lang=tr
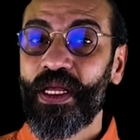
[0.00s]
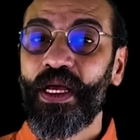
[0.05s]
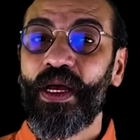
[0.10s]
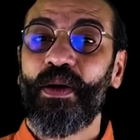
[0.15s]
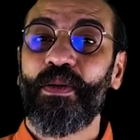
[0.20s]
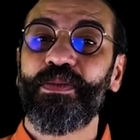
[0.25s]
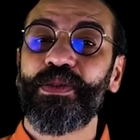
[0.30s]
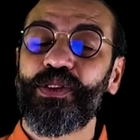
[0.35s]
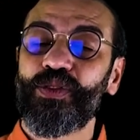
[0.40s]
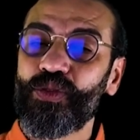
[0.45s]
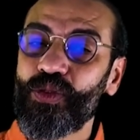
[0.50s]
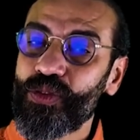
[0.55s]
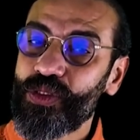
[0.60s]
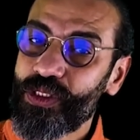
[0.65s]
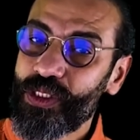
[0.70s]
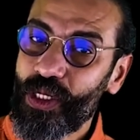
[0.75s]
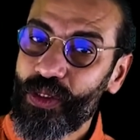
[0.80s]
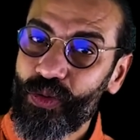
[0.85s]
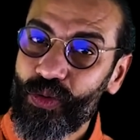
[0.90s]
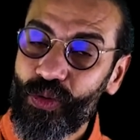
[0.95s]
Ama biz
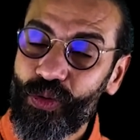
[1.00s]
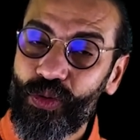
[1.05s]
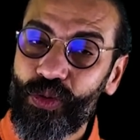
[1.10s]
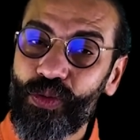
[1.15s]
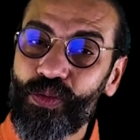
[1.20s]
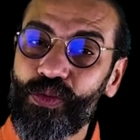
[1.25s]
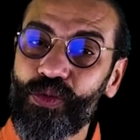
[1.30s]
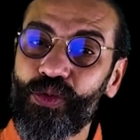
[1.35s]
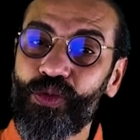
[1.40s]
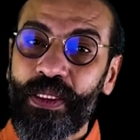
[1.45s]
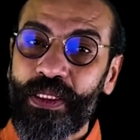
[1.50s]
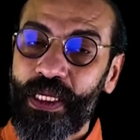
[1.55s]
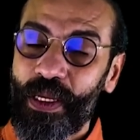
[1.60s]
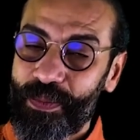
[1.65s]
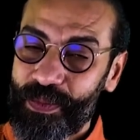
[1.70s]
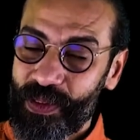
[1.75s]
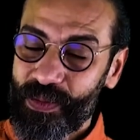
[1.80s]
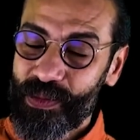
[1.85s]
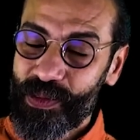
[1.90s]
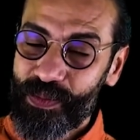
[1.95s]
çocukken duyduğumuz,
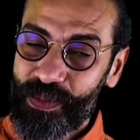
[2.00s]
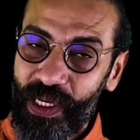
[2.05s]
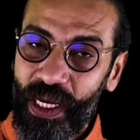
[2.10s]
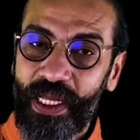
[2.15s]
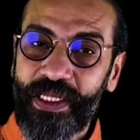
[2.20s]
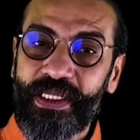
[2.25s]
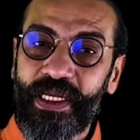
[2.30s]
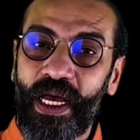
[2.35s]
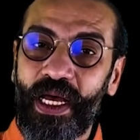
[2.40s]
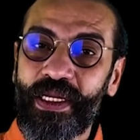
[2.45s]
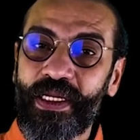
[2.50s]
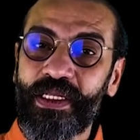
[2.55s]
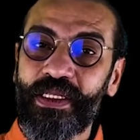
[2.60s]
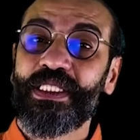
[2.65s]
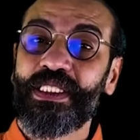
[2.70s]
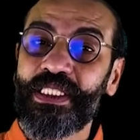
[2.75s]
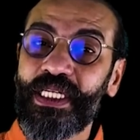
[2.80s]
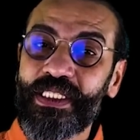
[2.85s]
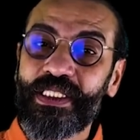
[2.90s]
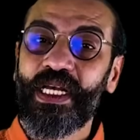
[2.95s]
yaptığımız bir hatanın
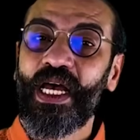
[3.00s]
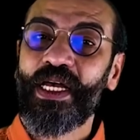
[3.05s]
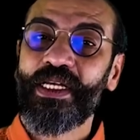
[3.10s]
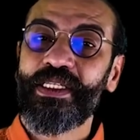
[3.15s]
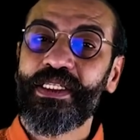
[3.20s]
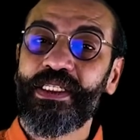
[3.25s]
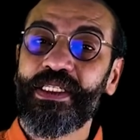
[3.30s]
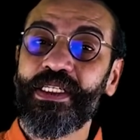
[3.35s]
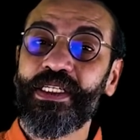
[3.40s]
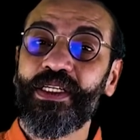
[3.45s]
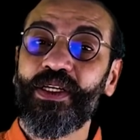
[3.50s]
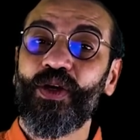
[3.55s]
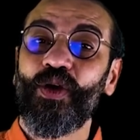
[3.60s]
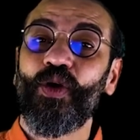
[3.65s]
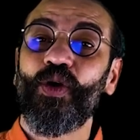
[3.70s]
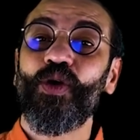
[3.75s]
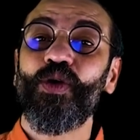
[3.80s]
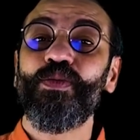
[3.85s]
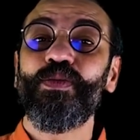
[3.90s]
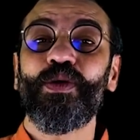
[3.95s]
cezası
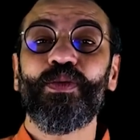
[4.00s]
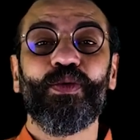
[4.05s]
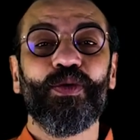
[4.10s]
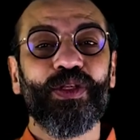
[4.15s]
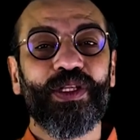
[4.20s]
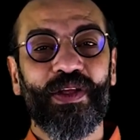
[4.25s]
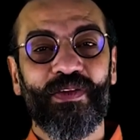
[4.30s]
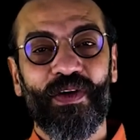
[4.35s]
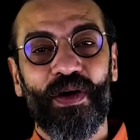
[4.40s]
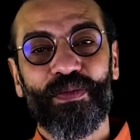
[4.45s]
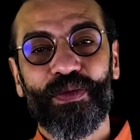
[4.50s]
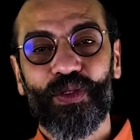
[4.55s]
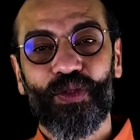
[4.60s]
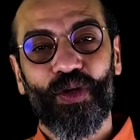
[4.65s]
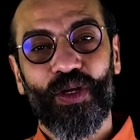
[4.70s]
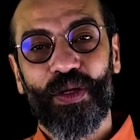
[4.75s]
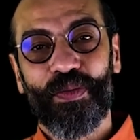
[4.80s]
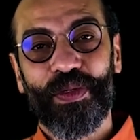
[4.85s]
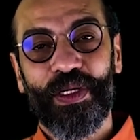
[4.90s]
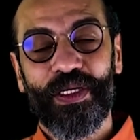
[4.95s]
ömür boyu devam ediyor
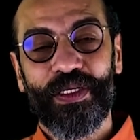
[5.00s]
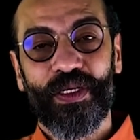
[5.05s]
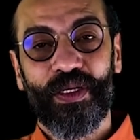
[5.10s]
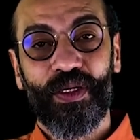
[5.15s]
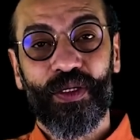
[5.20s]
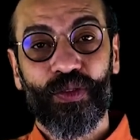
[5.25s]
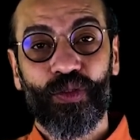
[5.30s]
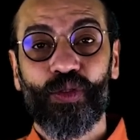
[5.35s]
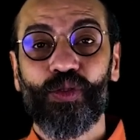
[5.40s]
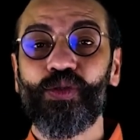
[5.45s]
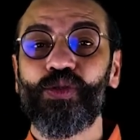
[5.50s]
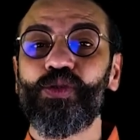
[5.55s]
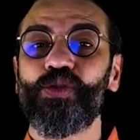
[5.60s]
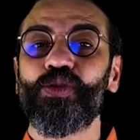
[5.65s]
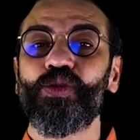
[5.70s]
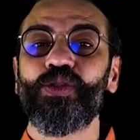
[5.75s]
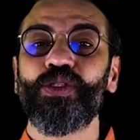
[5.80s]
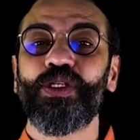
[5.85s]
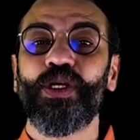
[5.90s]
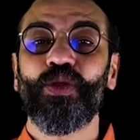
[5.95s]
olabilir. Çünkü
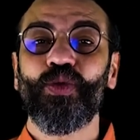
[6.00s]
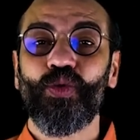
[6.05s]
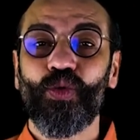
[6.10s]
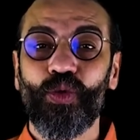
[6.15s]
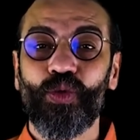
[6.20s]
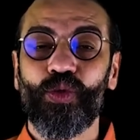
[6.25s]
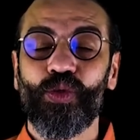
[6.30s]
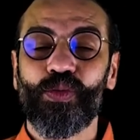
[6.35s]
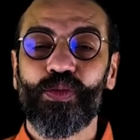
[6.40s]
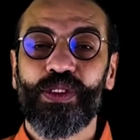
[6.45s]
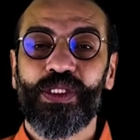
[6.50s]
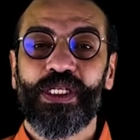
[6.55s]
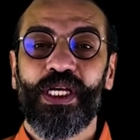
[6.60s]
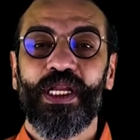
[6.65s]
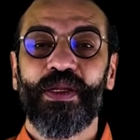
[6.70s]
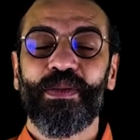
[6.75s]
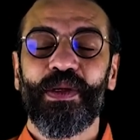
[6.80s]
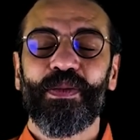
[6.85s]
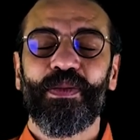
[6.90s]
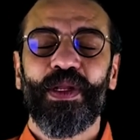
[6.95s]
çocukken duyduğumuz
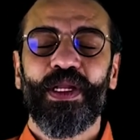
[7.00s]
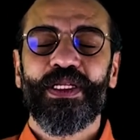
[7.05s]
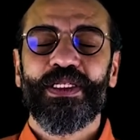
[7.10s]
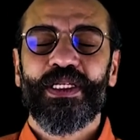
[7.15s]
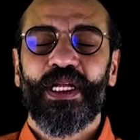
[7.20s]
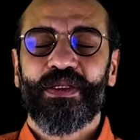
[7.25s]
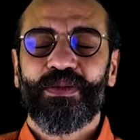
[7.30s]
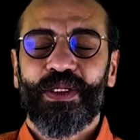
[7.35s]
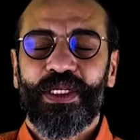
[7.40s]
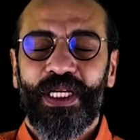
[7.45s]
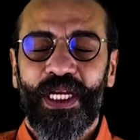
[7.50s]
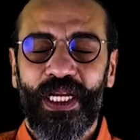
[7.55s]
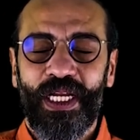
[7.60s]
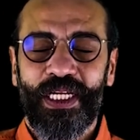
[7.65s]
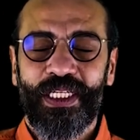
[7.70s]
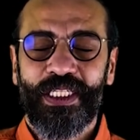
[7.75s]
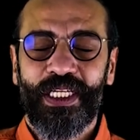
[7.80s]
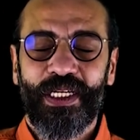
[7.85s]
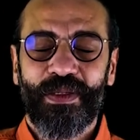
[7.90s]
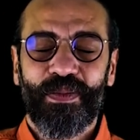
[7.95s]
kelimeyi bilinçaltına
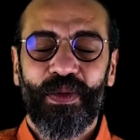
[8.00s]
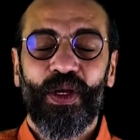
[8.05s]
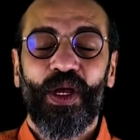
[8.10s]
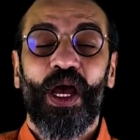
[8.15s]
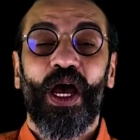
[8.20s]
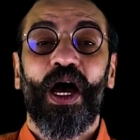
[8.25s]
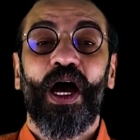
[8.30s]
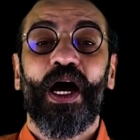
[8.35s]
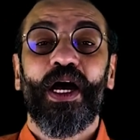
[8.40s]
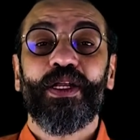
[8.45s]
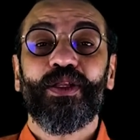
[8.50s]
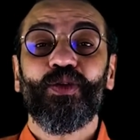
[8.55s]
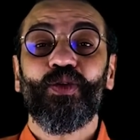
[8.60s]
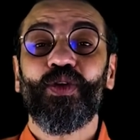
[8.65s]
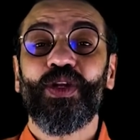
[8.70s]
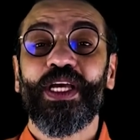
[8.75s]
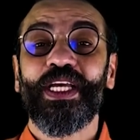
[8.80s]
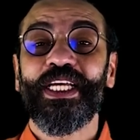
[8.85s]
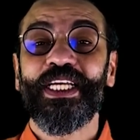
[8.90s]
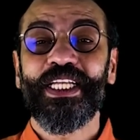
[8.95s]
yerleştirip artık
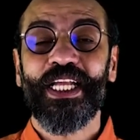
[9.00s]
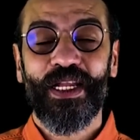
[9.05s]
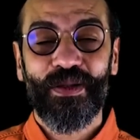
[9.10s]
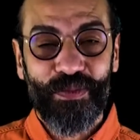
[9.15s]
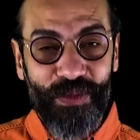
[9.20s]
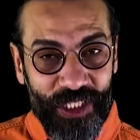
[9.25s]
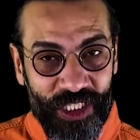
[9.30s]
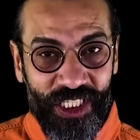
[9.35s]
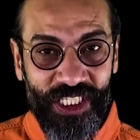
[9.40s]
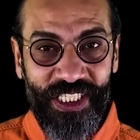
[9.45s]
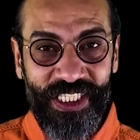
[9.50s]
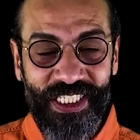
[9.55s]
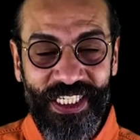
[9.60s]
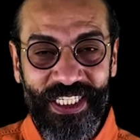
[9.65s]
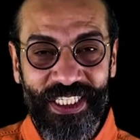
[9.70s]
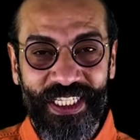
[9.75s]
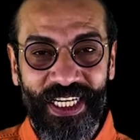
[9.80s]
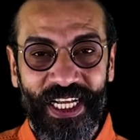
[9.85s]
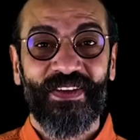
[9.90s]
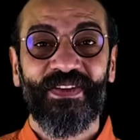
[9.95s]
ona
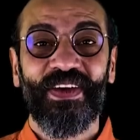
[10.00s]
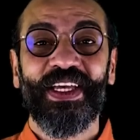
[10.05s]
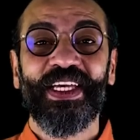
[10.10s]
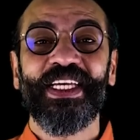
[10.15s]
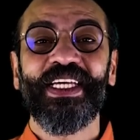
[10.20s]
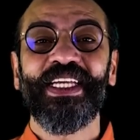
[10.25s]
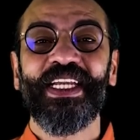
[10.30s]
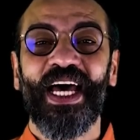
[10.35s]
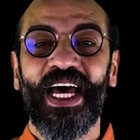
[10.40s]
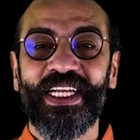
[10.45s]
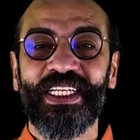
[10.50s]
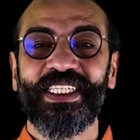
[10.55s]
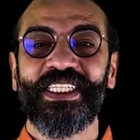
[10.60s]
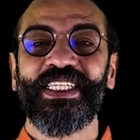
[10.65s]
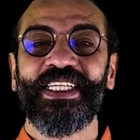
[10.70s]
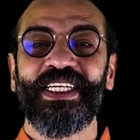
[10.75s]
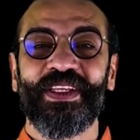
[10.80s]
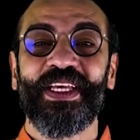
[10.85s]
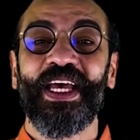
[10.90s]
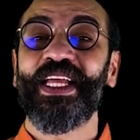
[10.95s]
inanmışızdır ve
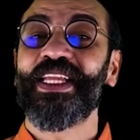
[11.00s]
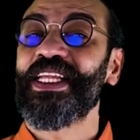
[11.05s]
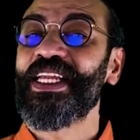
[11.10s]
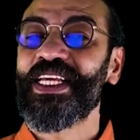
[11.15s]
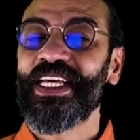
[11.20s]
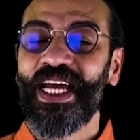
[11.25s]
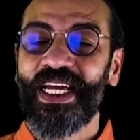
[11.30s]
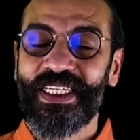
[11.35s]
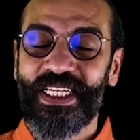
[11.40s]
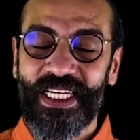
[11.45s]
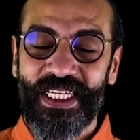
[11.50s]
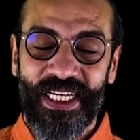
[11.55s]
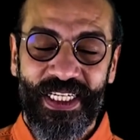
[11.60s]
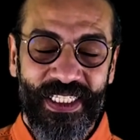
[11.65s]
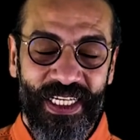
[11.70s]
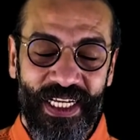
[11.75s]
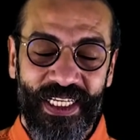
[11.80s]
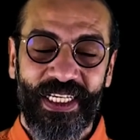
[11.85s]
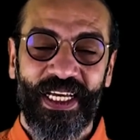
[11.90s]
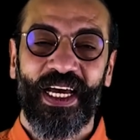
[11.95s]
inanç kendini
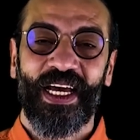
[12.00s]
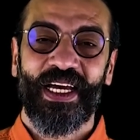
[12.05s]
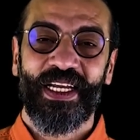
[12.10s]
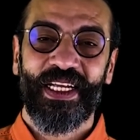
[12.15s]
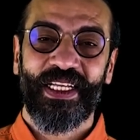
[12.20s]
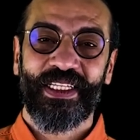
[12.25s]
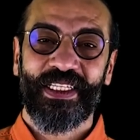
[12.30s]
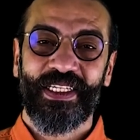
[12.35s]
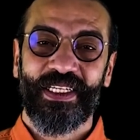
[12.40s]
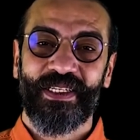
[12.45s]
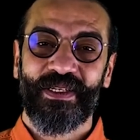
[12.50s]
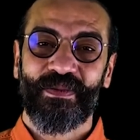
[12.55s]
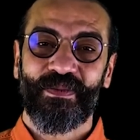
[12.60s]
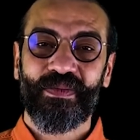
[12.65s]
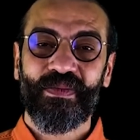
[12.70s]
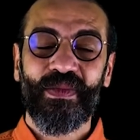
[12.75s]
gerçekleştiren kehanettir.